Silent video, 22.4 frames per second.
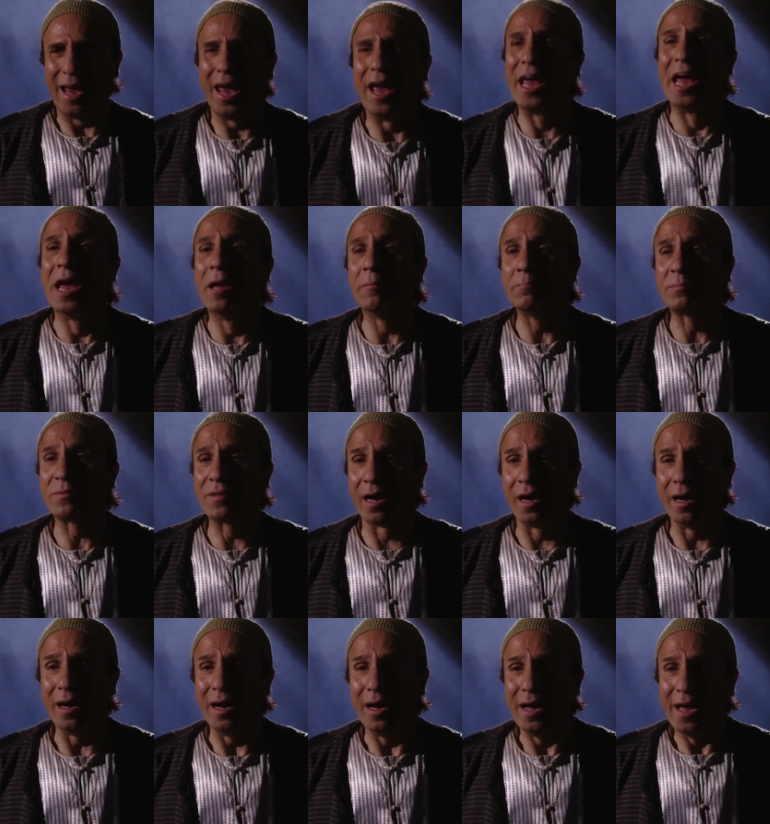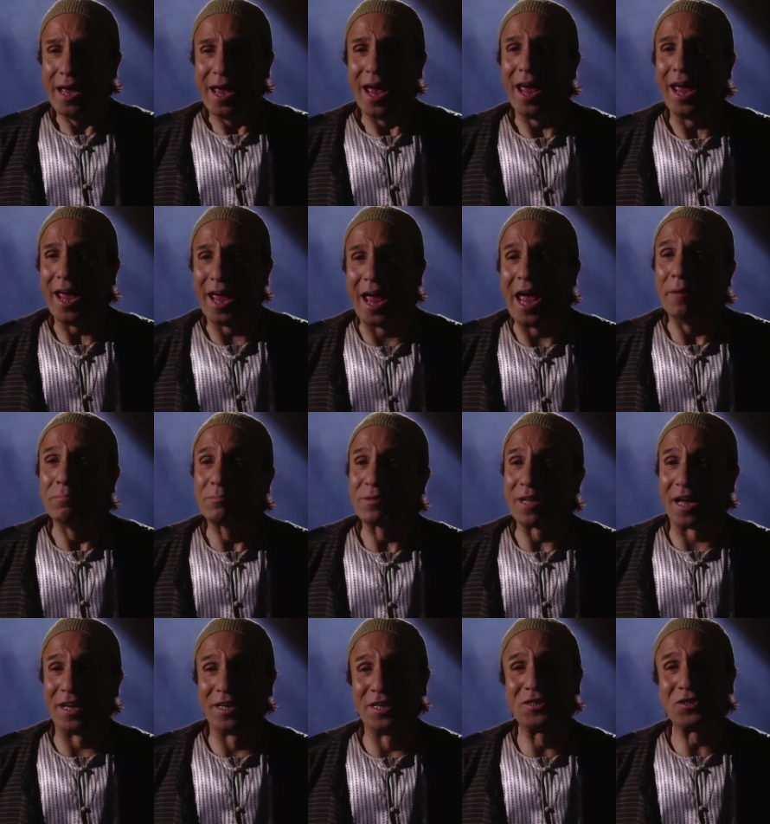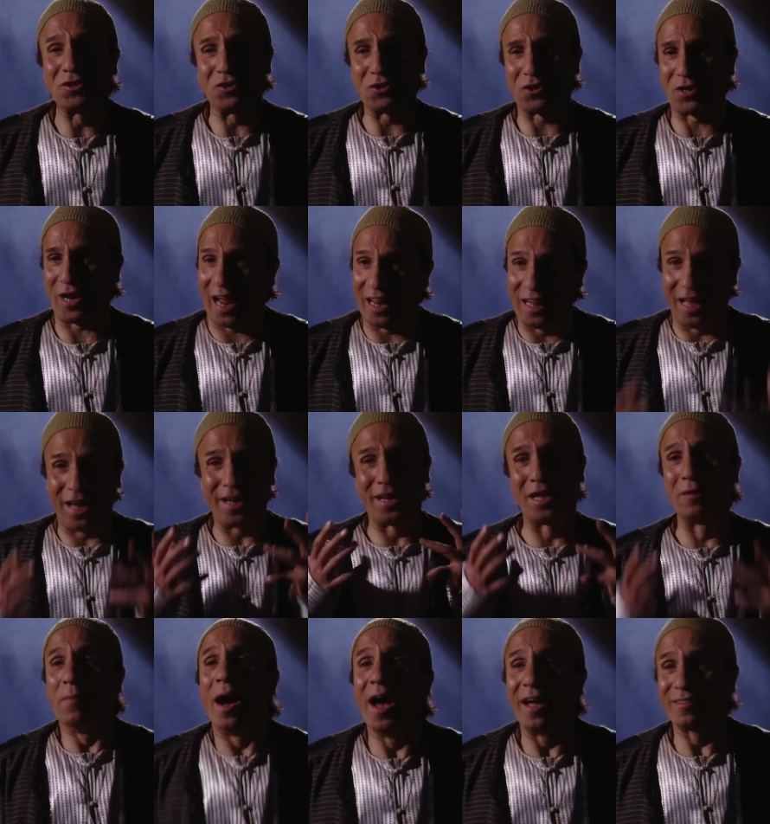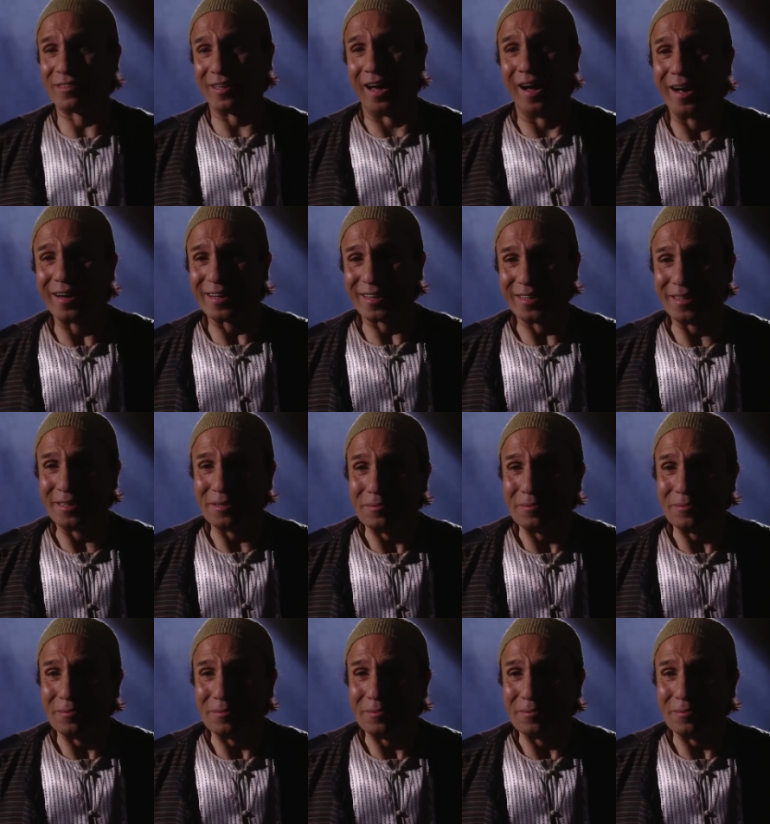امتى امتى يستر على حرماتك